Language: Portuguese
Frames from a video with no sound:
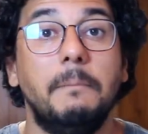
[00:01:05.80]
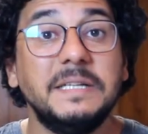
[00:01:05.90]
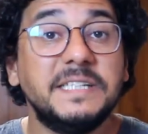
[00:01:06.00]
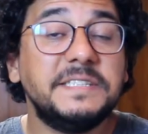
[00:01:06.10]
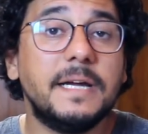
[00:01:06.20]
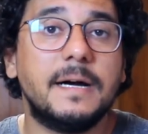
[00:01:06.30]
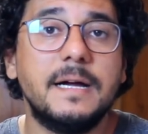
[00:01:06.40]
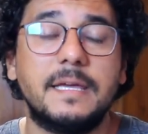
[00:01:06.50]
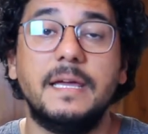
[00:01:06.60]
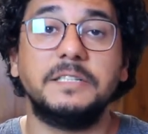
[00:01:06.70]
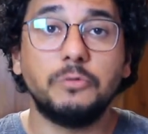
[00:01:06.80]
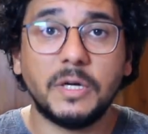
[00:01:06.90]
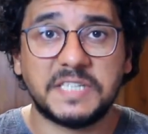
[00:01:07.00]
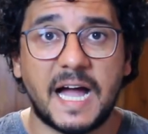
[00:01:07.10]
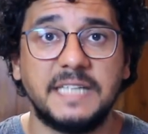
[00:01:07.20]
Mas nesse ranking, as
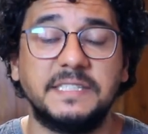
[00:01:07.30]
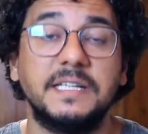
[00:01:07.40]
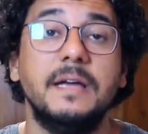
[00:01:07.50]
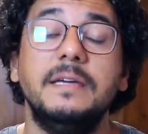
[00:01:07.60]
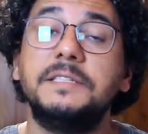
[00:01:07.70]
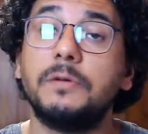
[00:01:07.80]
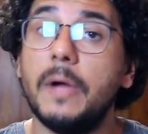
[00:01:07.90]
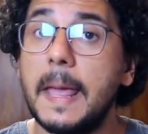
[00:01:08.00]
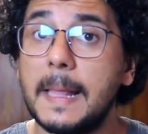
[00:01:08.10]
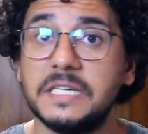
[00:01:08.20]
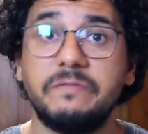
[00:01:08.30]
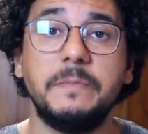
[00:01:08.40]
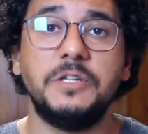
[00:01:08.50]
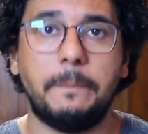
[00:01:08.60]
duas raças estão relativamente